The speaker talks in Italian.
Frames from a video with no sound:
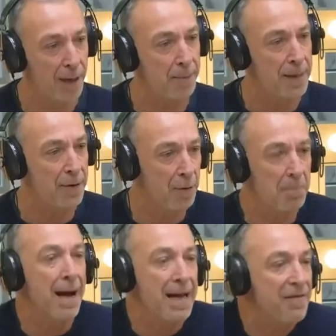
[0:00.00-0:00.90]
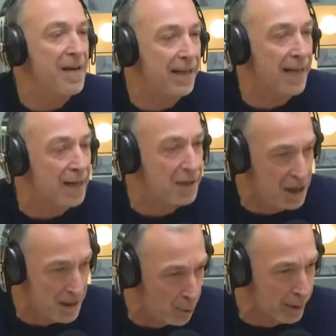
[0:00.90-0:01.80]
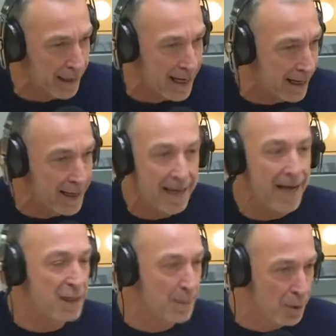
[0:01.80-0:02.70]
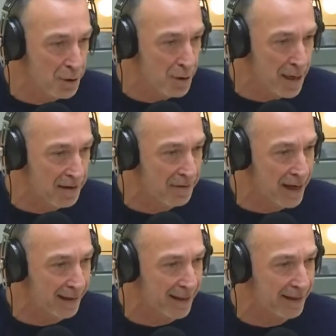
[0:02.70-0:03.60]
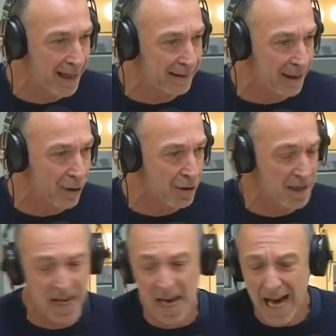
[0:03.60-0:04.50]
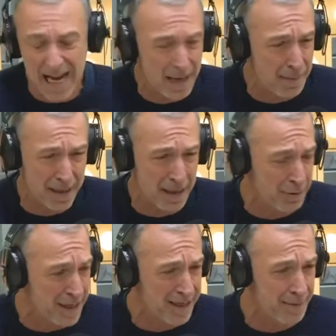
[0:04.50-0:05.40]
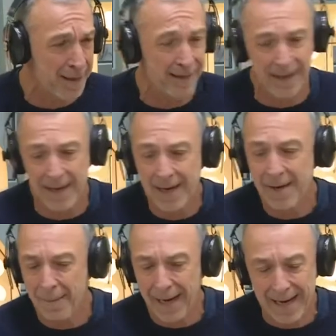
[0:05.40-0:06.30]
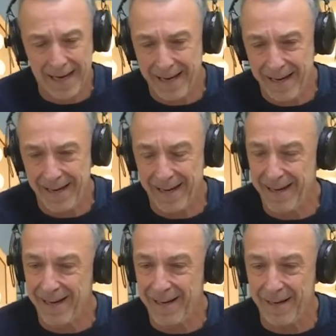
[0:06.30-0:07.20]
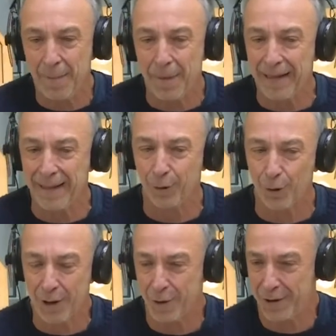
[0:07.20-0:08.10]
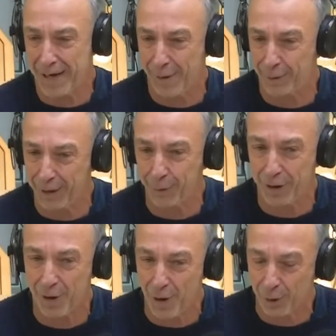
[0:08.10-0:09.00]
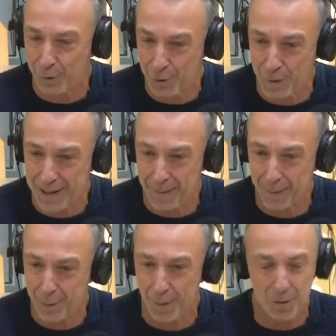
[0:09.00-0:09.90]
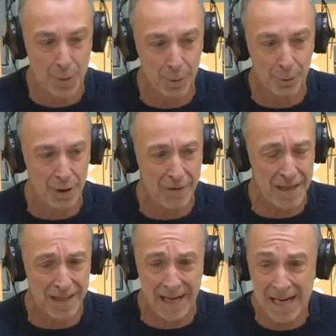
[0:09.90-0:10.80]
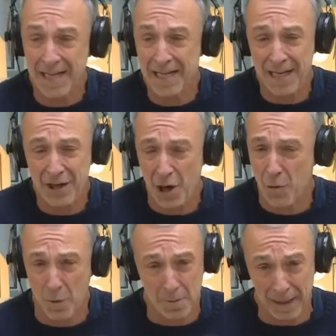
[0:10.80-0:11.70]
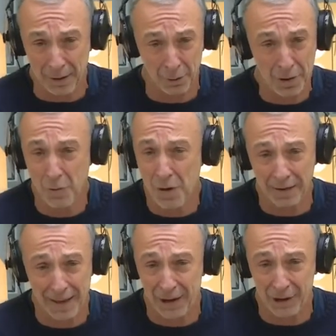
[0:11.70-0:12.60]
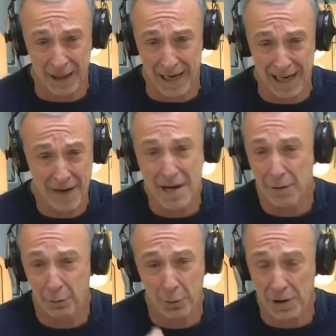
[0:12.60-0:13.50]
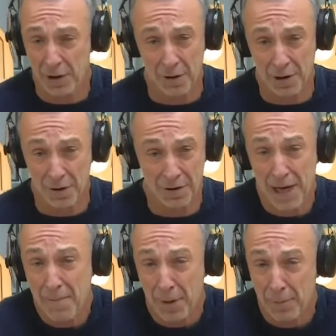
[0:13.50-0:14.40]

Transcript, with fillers: sci alpino, mm. ma in verità ci si può andare e si possono anche fare tante altre cose, anche perché onestamente magari gli imprenditori non saranno tanto d'accordo su, questa, su questo punto di vista. Se c'è un momento in cui andare a sciare è una rottura di coglioni, è